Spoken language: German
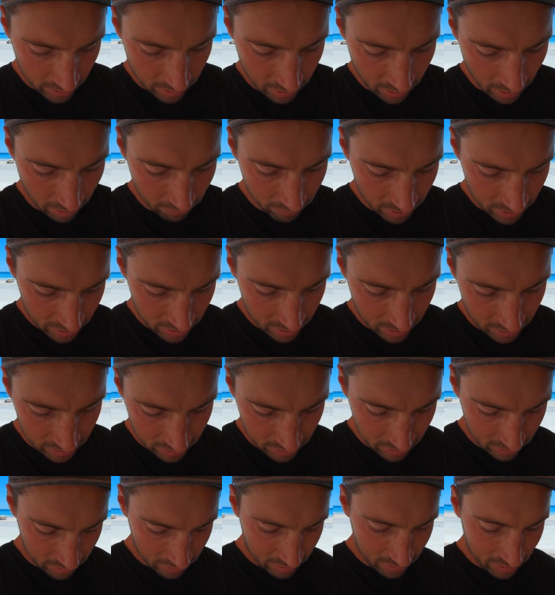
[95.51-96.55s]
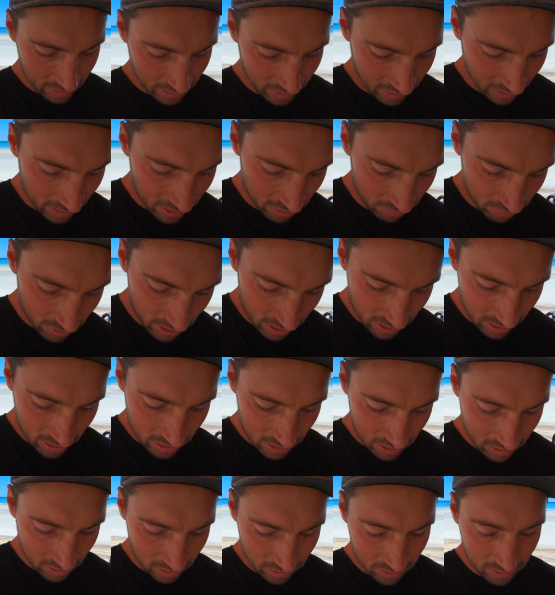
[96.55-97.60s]
ja, wie gesagt, ganz
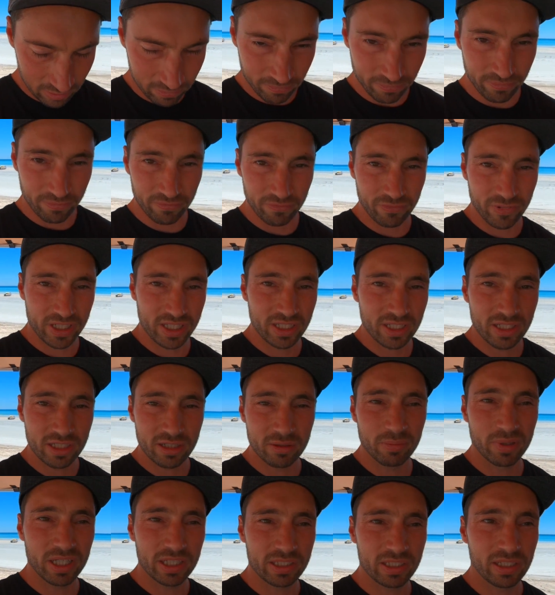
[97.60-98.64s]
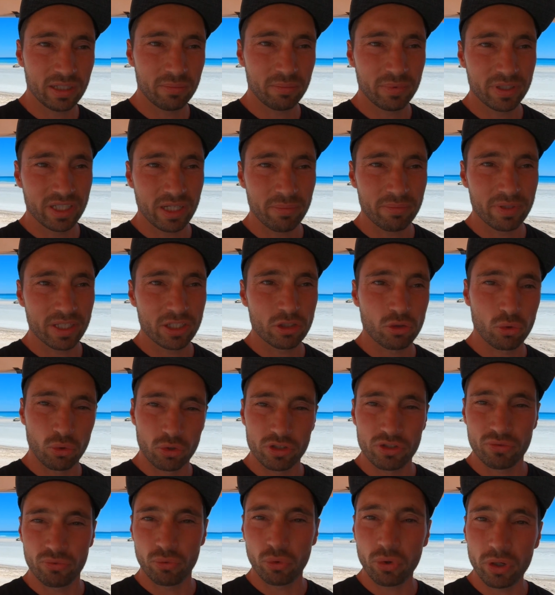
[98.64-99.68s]
wichtig, ähm, was ich gemacht habe, ich habe das
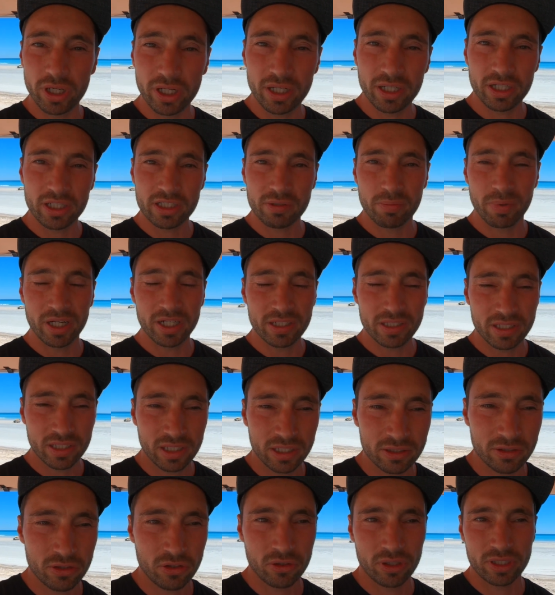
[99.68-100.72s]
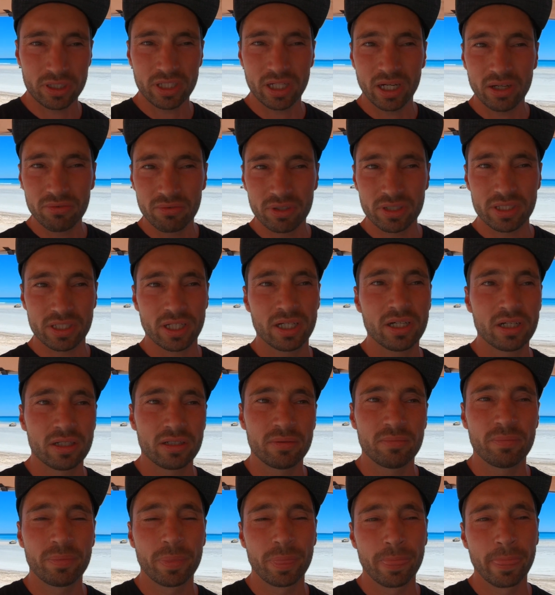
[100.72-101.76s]
kurz vorher erst beantragt, sogar drei, vier
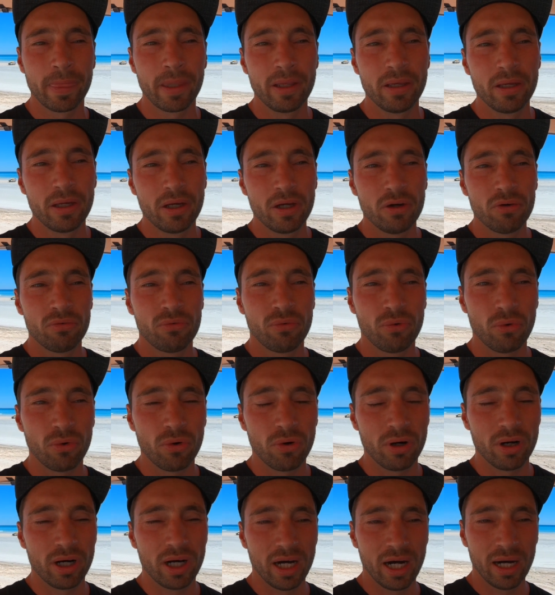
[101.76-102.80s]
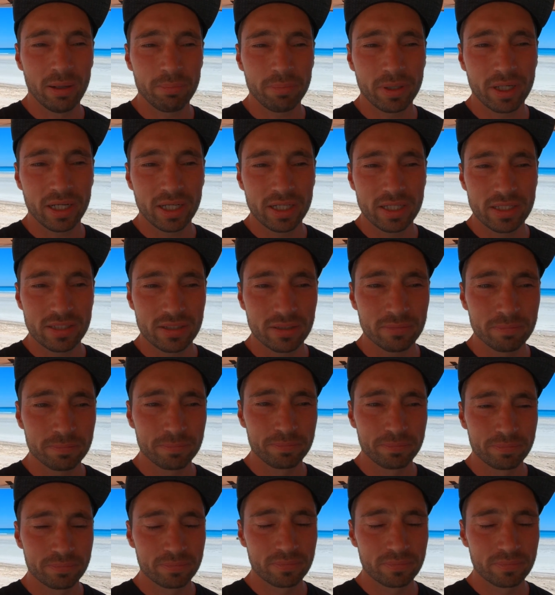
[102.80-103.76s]
Tage vor Abreise,